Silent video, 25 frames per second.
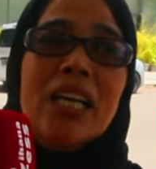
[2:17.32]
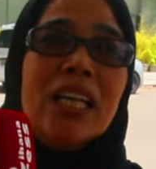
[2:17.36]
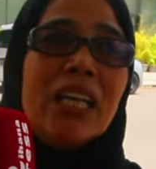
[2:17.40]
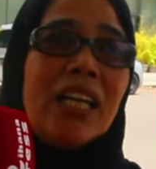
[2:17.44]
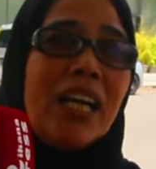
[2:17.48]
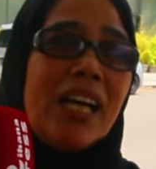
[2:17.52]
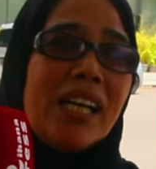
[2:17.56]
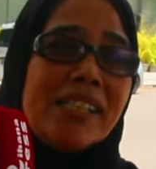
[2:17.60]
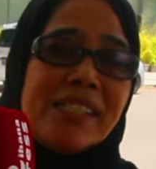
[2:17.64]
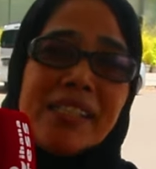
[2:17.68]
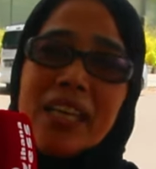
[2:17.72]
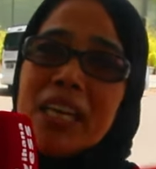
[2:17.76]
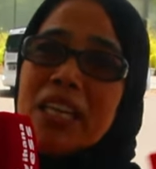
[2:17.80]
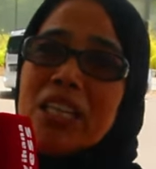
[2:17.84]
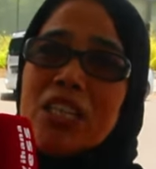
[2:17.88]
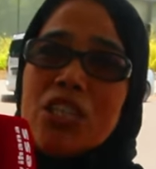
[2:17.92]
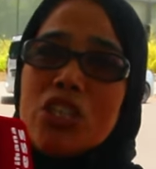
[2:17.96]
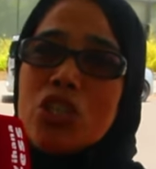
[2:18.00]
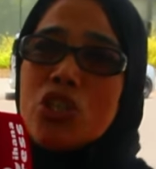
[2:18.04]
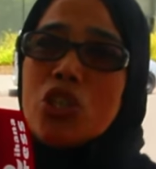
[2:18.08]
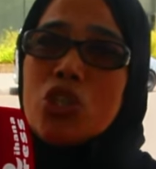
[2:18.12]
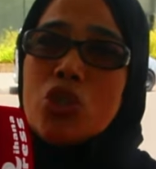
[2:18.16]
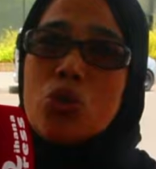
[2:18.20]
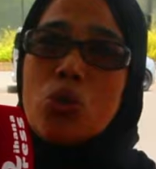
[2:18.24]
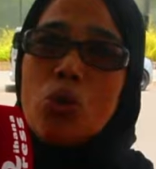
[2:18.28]
لقات كاينين
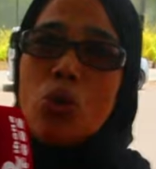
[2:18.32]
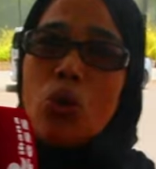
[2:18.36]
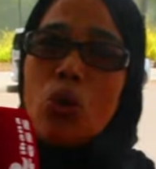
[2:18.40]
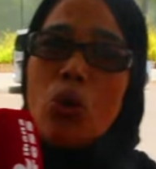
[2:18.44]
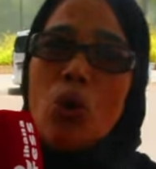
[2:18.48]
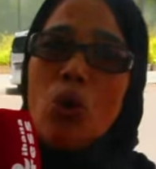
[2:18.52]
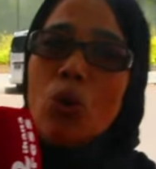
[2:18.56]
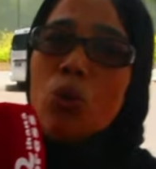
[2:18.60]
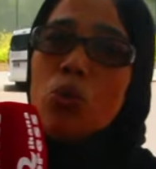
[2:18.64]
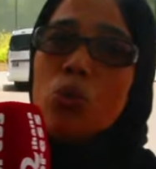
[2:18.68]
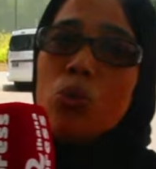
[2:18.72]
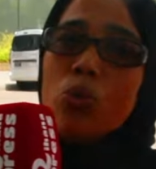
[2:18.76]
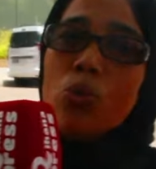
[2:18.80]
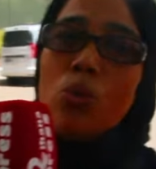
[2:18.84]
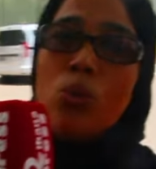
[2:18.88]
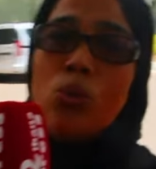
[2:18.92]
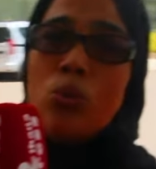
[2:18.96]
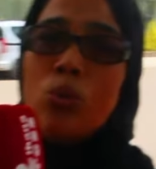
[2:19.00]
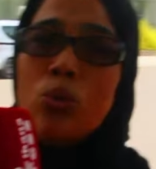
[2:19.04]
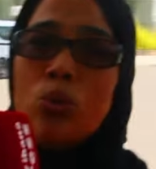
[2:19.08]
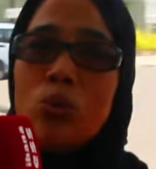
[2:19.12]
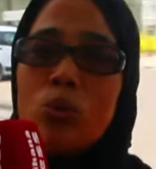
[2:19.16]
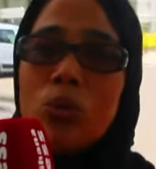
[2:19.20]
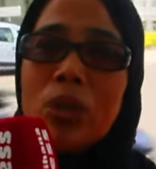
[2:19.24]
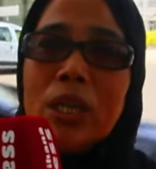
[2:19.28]
شي شقوق
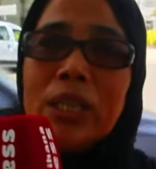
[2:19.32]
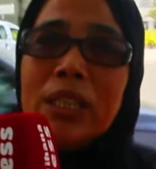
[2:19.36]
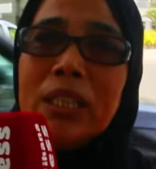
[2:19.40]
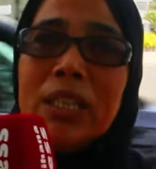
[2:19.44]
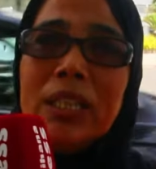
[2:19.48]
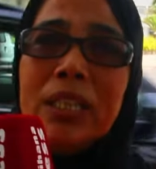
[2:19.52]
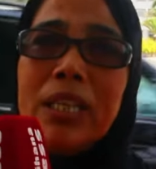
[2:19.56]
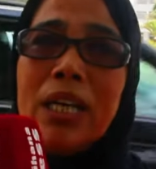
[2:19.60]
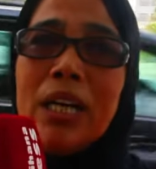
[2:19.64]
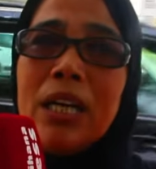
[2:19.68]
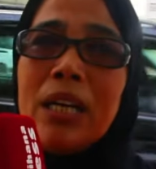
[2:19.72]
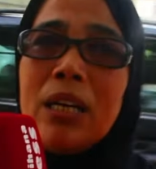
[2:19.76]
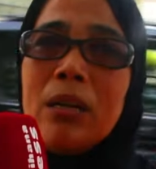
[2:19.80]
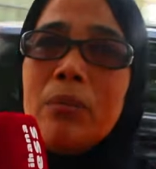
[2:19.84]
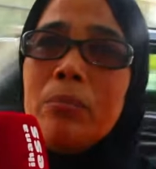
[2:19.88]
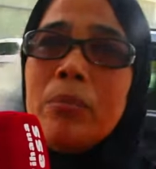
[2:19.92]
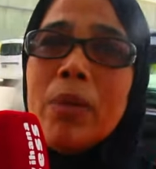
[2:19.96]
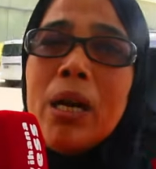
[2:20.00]
وقالت لي